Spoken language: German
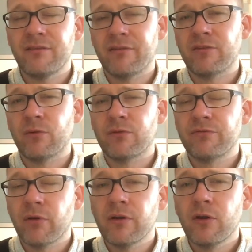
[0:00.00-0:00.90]
Version
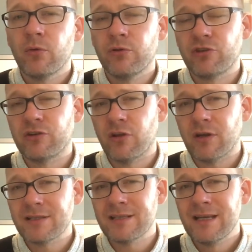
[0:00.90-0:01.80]
von Richard
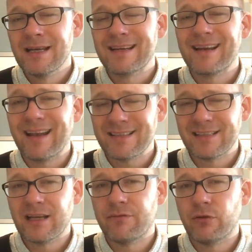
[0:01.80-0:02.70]
Donners
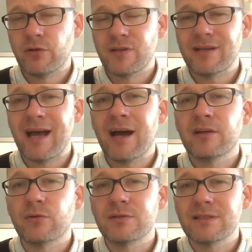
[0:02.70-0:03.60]
Klassiker von
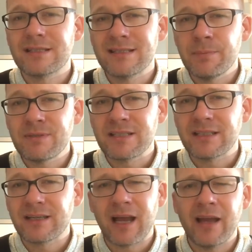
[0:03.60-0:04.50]

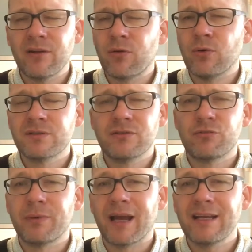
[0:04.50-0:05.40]
1978. Keine großen
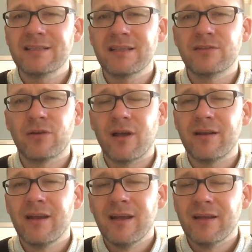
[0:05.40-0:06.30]
Spirenzchen,
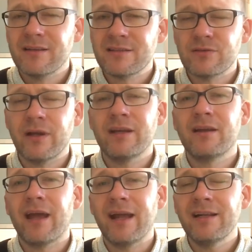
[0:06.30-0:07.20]
sondern eine
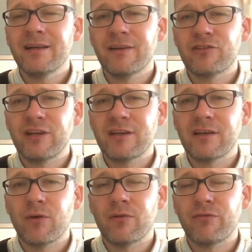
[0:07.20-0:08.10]
straighte
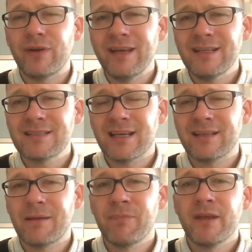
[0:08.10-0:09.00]
Heldengeschichte. Und für ihn
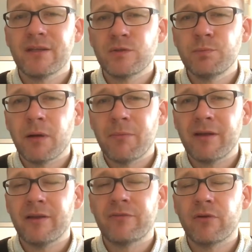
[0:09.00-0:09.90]
sagt er,
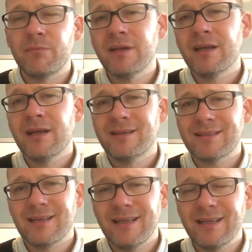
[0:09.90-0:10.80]
Superman ist für mich
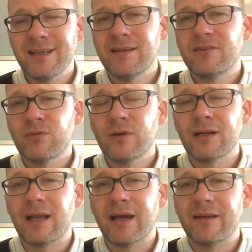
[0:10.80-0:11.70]
das Licht in der
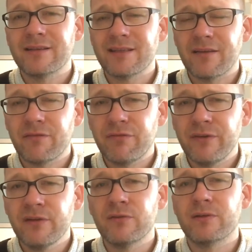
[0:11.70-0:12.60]
Dunkelheit, ist ein
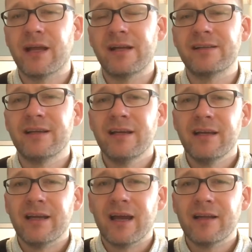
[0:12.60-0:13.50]
Feelgood-Held.
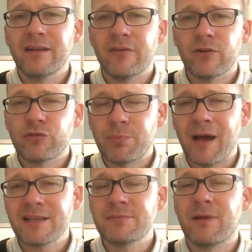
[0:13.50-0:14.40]
Ja, der soll
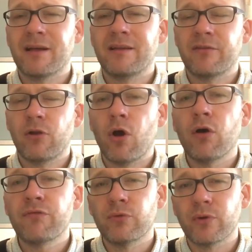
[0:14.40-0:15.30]
Spaß machen, der soll
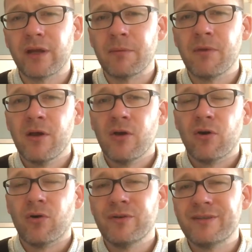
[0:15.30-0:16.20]
Hoffnung geben.
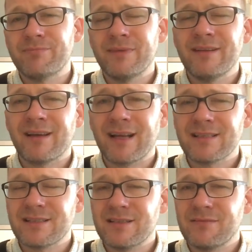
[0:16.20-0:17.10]
Und mit dieser
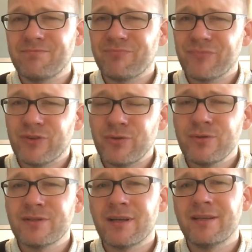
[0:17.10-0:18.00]
ganzen
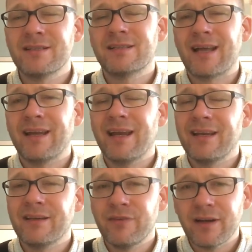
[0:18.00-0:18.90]
Düsternis kann
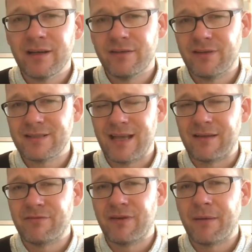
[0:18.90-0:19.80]
er nicht wirklich was
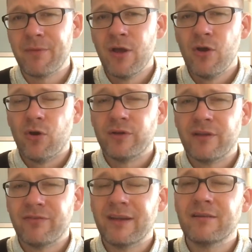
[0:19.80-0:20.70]
anfangen. Und
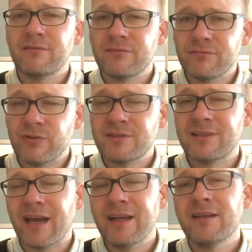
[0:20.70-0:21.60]
deswegen wird
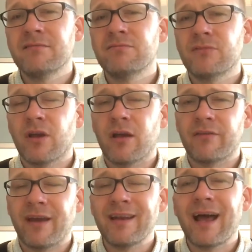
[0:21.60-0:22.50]
sein, ja,
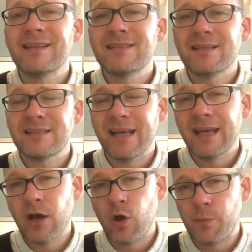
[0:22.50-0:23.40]
sein Ansatz
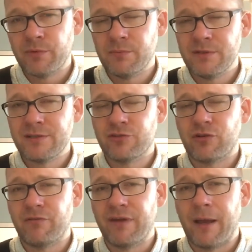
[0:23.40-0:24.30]
eher
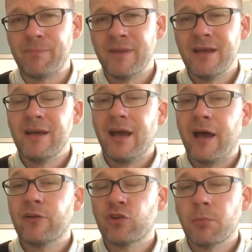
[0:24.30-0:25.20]
optimistischer werden. Er
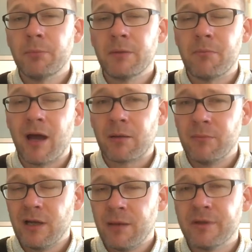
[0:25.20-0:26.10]
hatte schon mal mit Mark
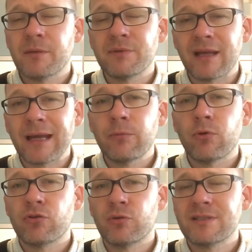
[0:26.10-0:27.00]
Miller, mit dem
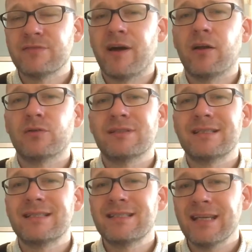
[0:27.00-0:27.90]
Drehbuchautor
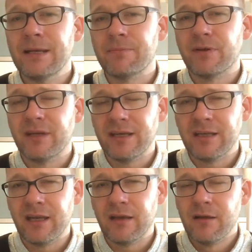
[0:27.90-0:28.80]
2010, eine
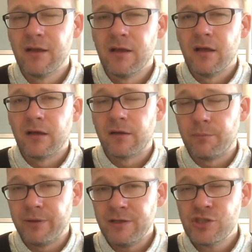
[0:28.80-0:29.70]
Idee
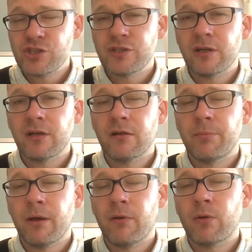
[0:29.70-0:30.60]
gepitcht äh,
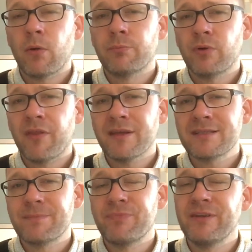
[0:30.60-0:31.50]
bei Warner
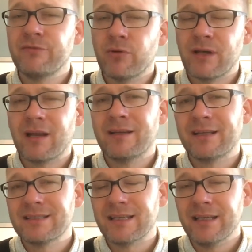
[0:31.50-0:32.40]
Brothers. Die wurde
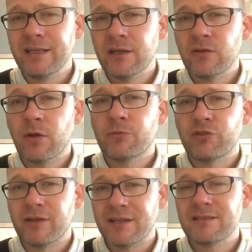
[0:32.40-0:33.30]
allerdings nicht genommen.
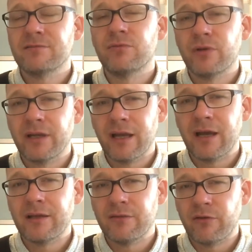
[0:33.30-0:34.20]
Stattdessen wurde
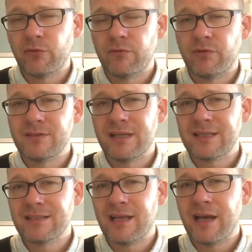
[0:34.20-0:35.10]
ja die Version von
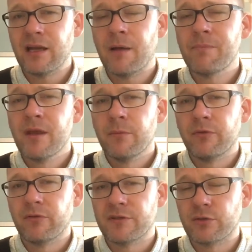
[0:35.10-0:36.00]
Zack Snyder
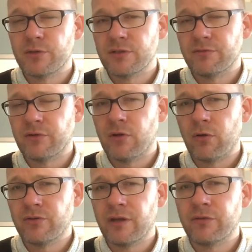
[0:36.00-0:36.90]
bzw. Christopher
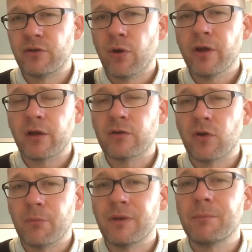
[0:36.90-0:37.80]
Nolan und David Goya
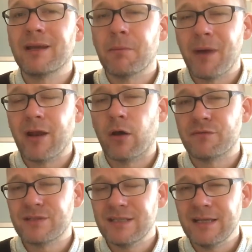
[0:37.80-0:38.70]
genommen, nämlich Man
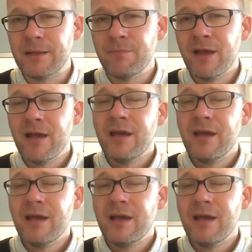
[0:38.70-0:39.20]
of Steel.